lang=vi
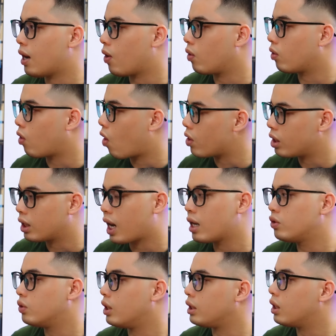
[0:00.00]
ra cũng có những
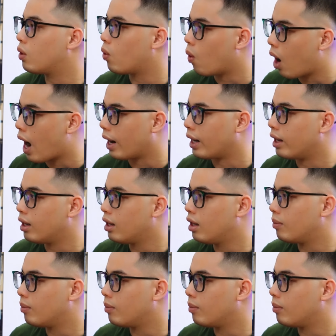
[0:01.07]
kênh truyền hình nước ngoài này